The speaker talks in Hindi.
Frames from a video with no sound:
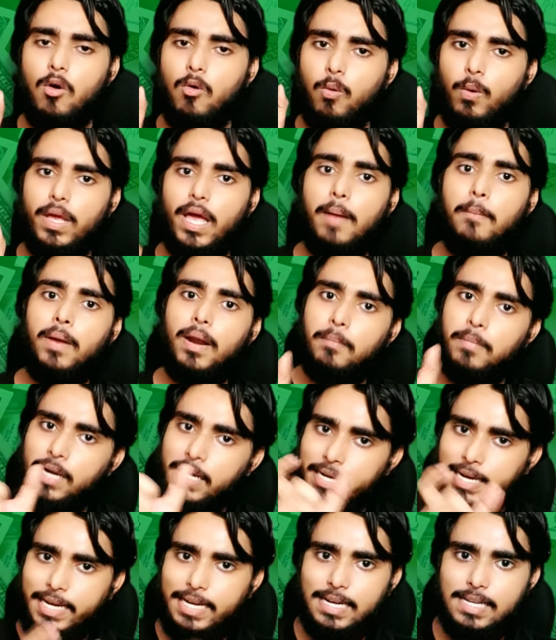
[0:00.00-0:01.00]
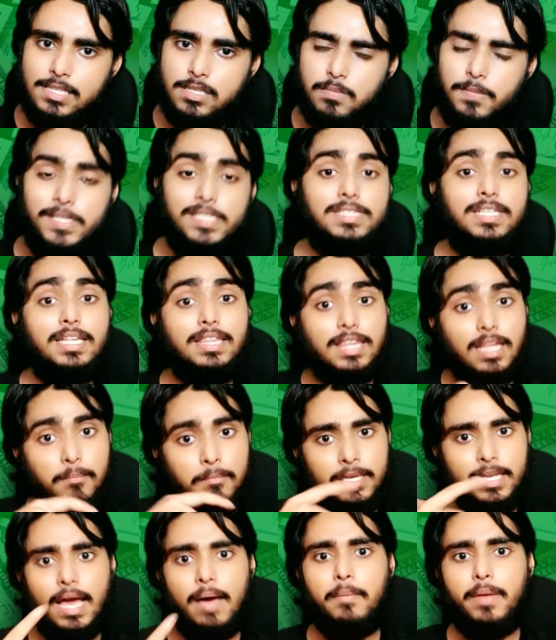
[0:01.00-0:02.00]
वो यहाँ पर अपनी डिटेल्स भेजते हैं
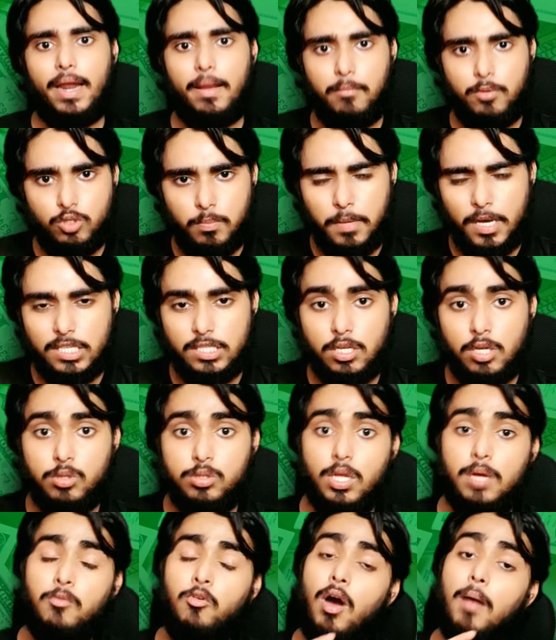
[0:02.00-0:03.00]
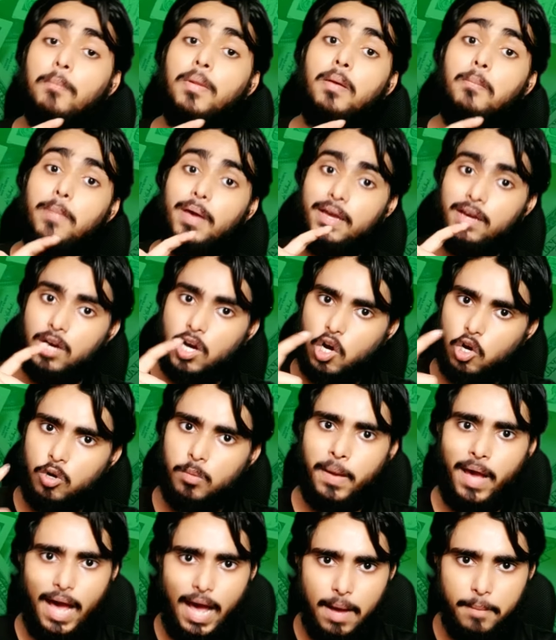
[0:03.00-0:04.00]
तभी यहाँ पर आपको जो पैसा होता है वो आपके बैंक
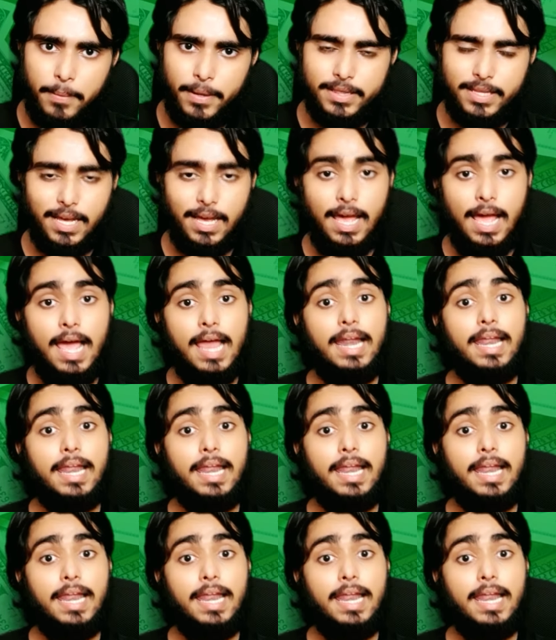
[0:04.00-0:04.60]
अकाउंट में आ पाता है